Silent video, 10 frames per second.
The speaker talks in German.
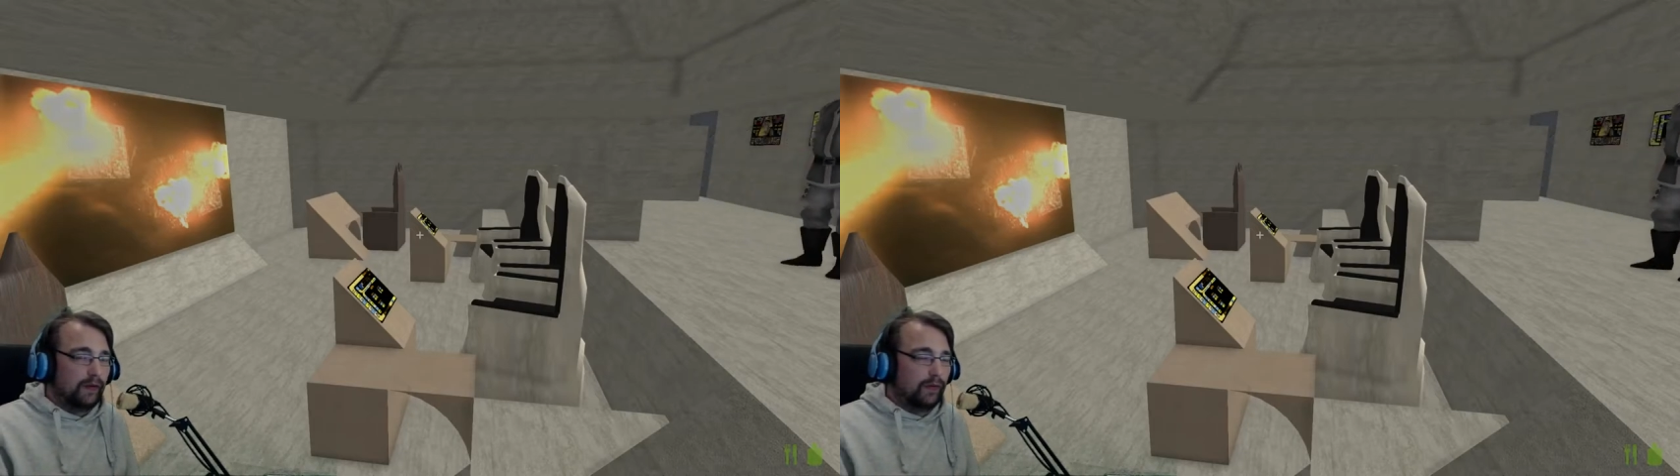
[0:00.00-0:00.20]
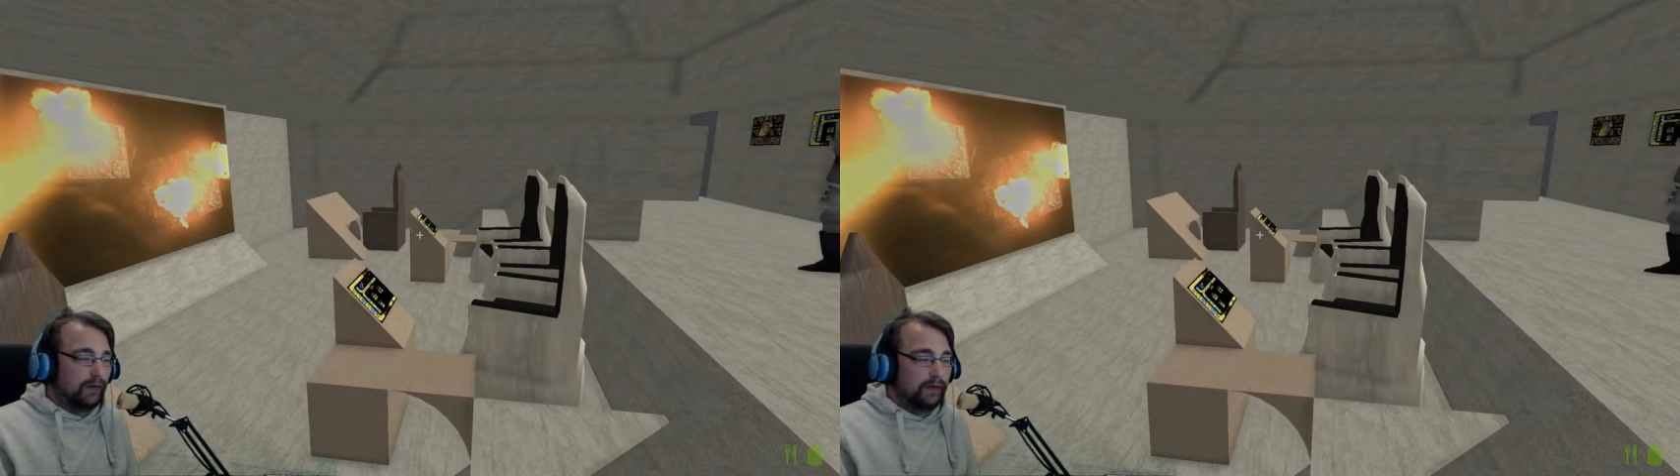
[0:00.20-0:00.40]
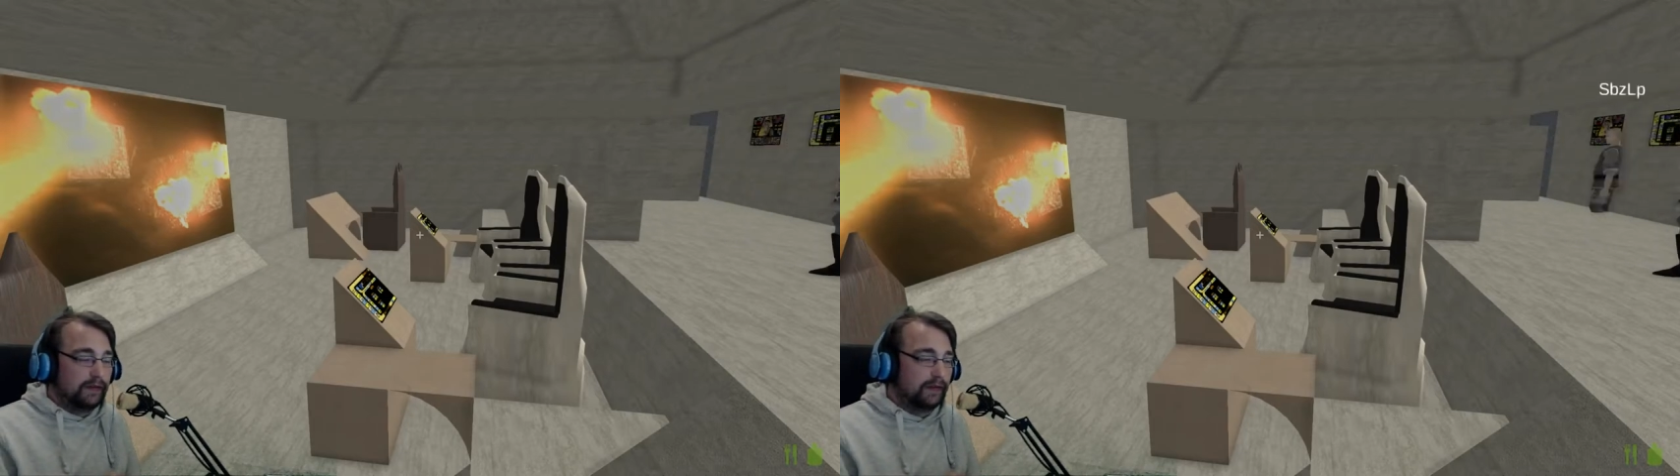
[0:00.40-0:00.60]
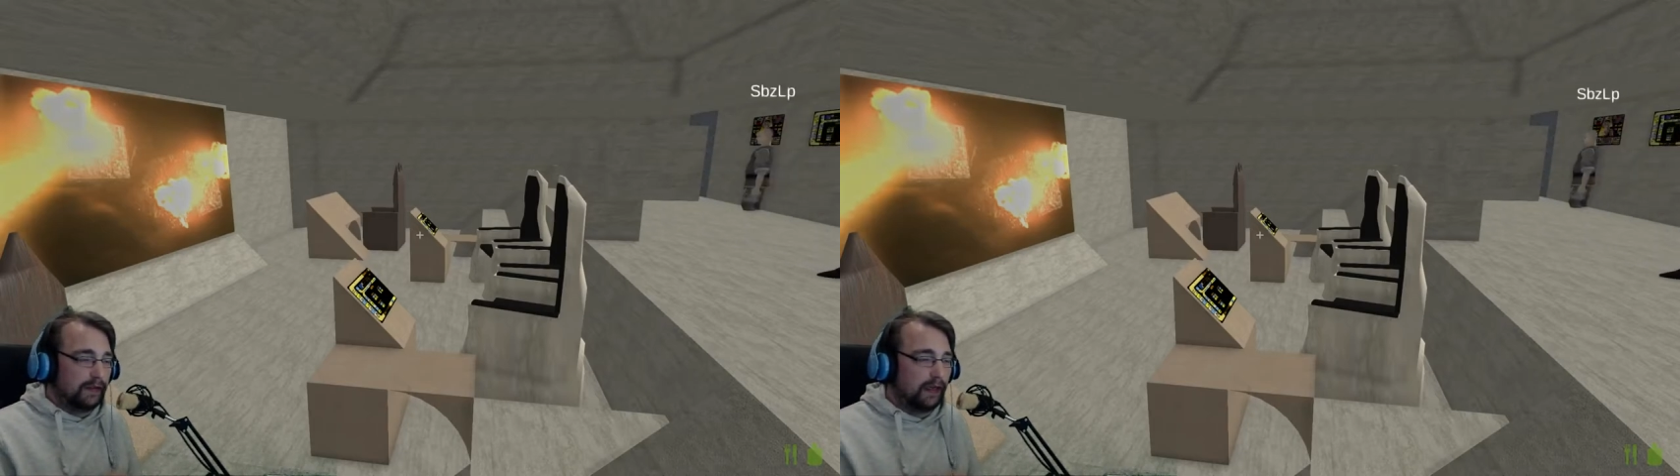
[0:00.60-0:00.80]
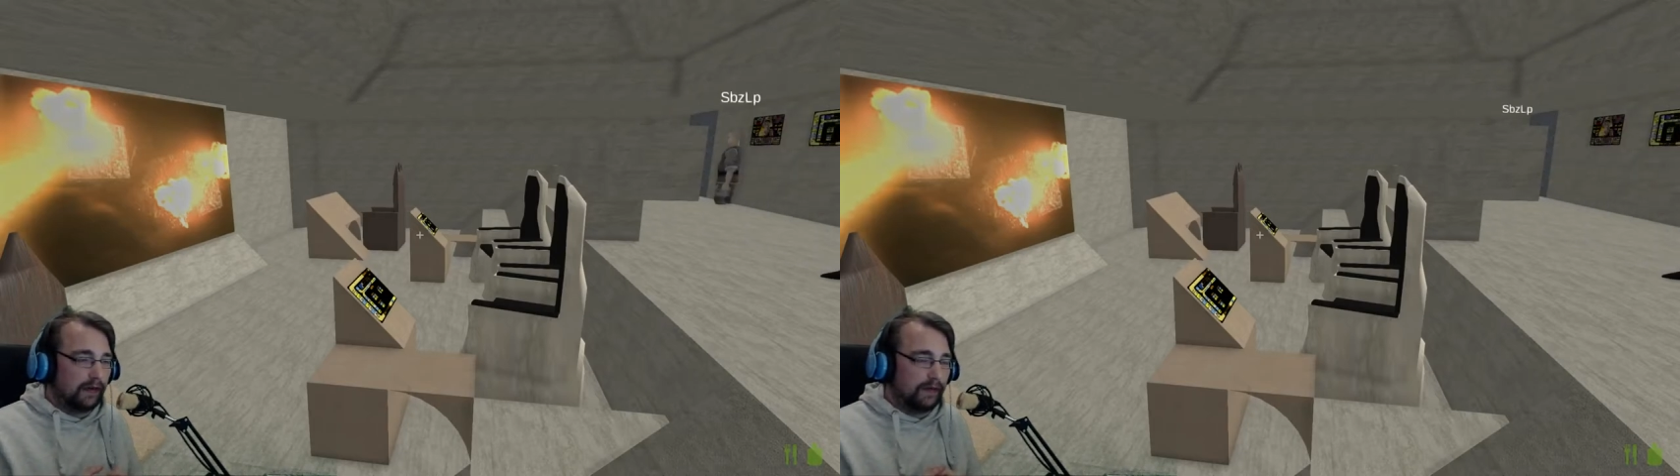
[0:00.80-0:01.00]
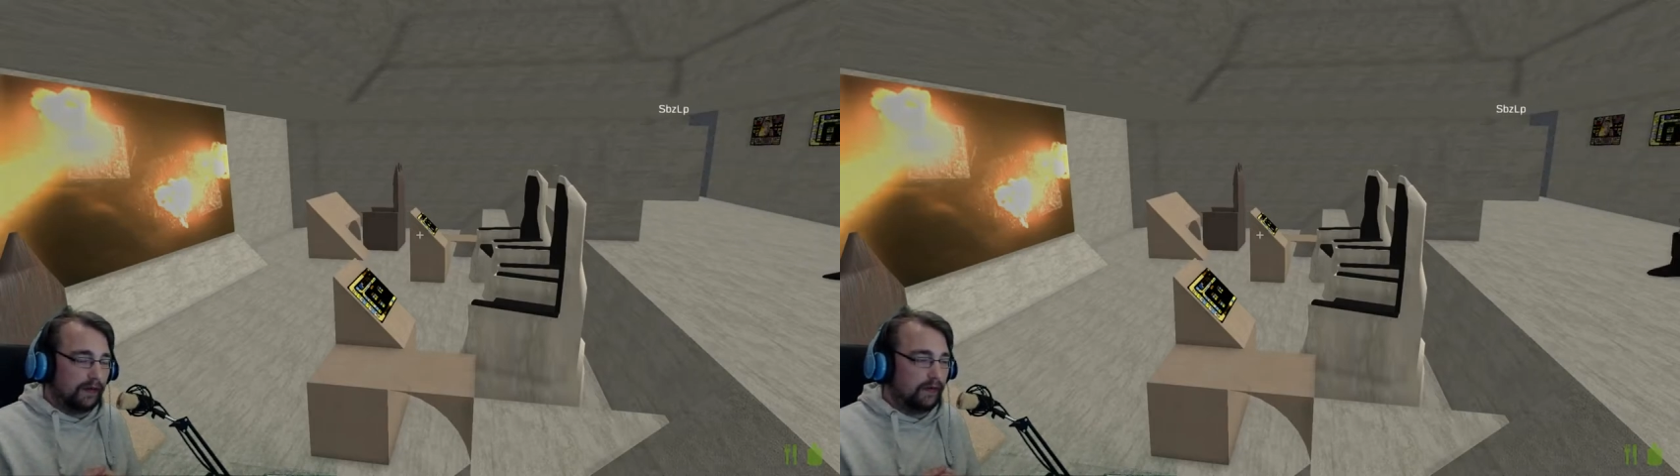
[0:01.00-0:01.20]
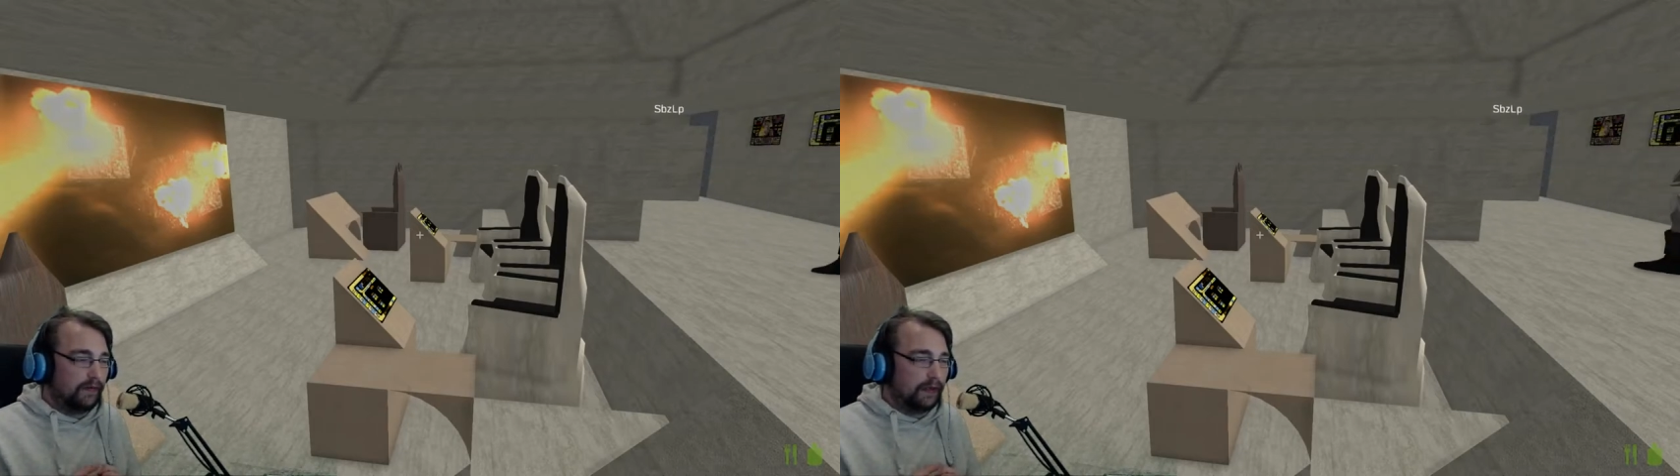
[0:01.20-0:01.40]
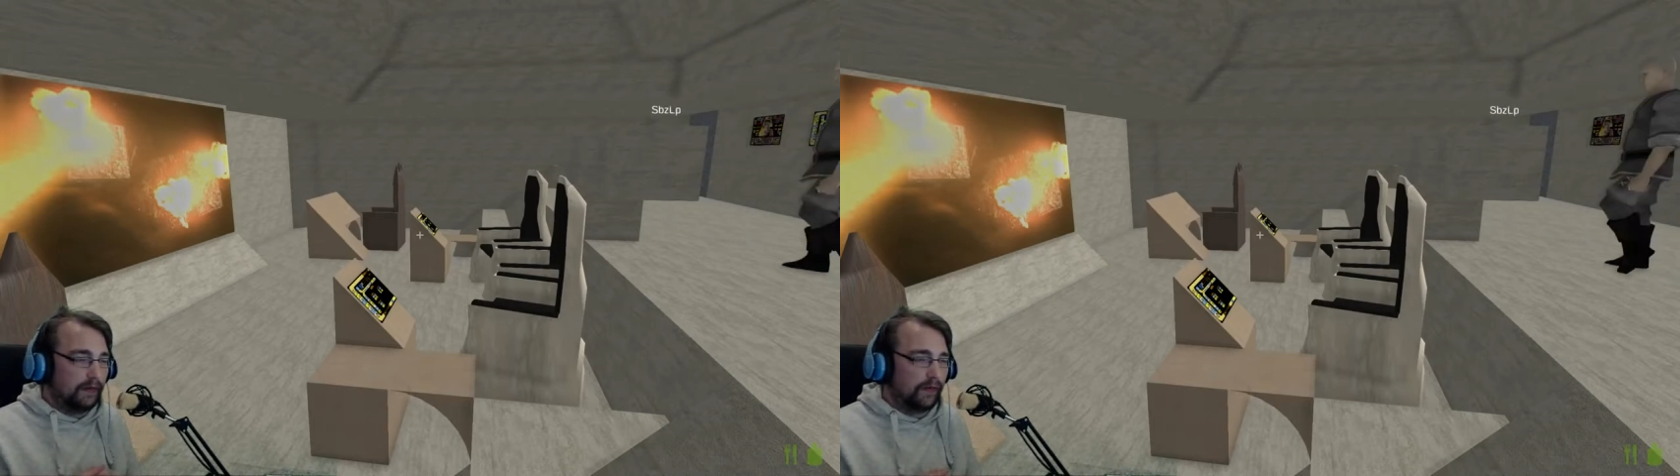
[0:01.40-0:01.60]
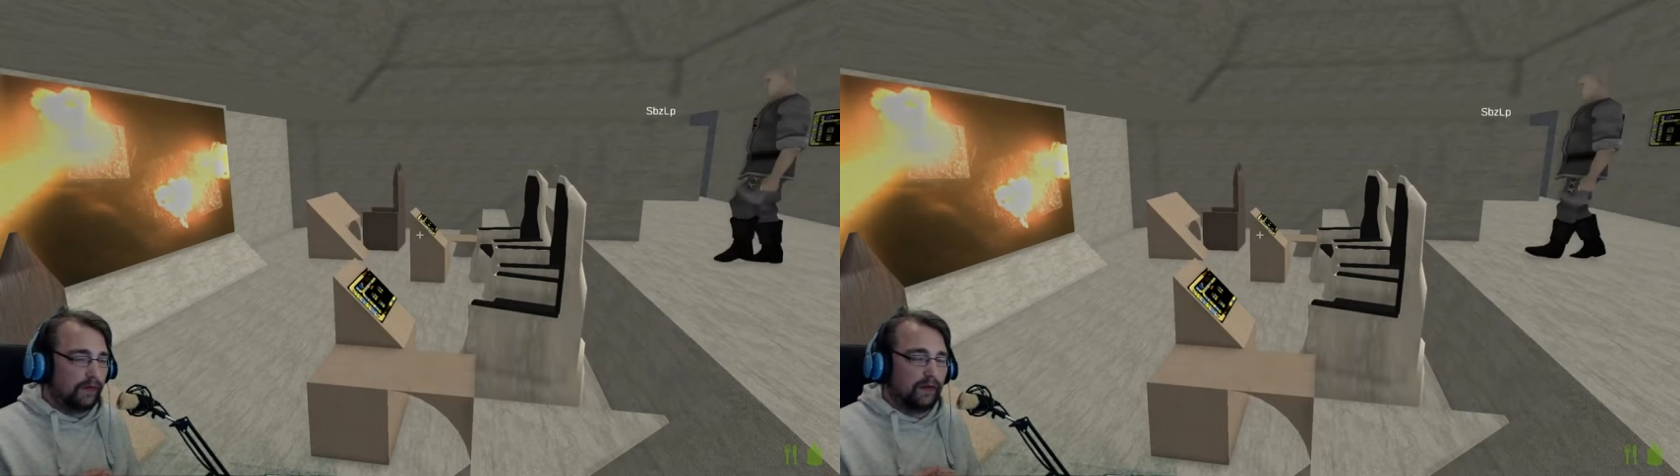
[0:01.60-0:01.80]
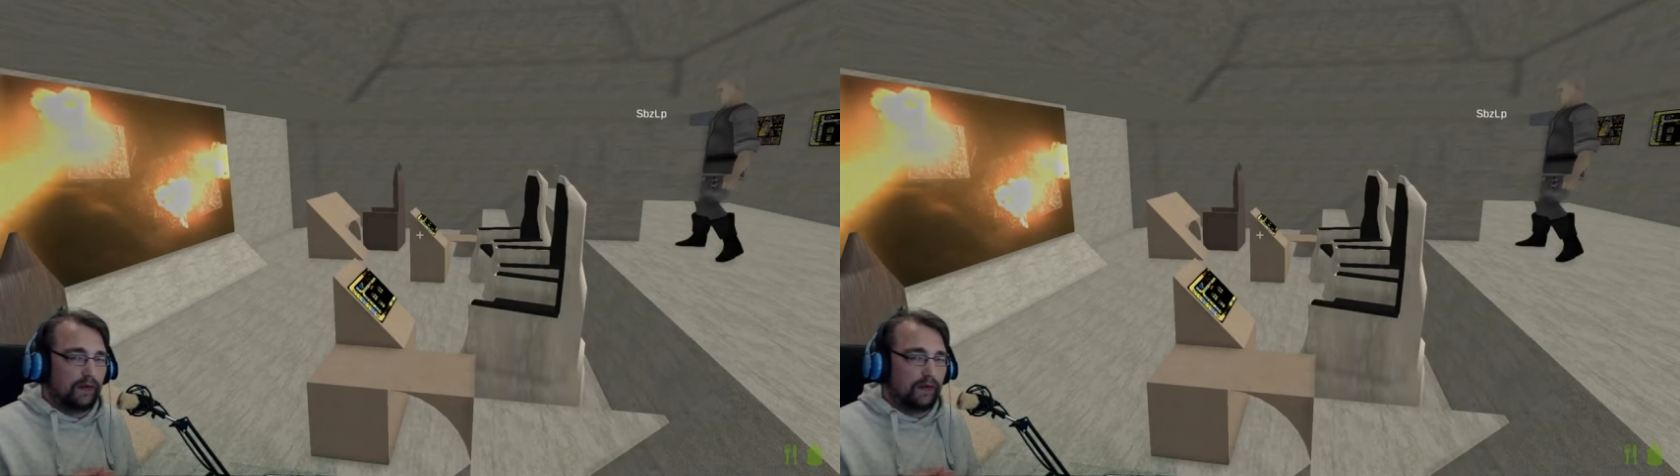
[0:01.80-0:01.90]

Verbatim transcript: Und ja, wenn euch die Videos